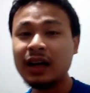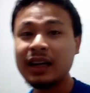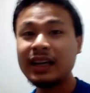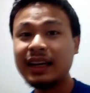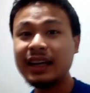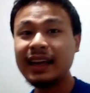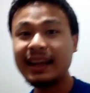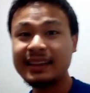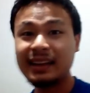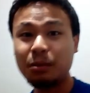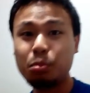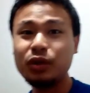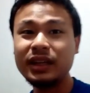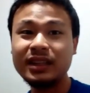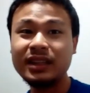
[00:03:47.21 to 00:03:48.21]
que letra
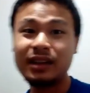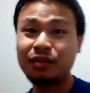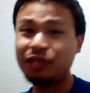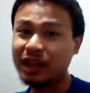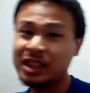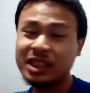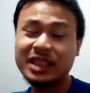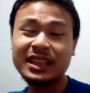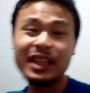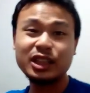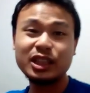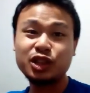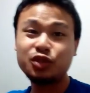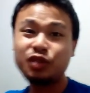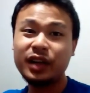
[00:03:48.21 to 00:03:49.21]
bonita faz sim a
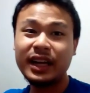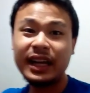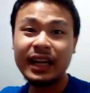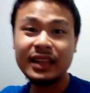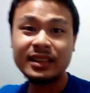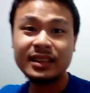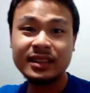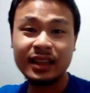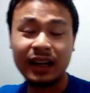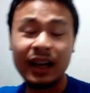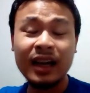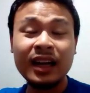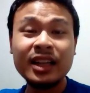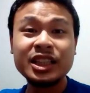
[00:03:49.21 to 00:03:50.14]
diferença,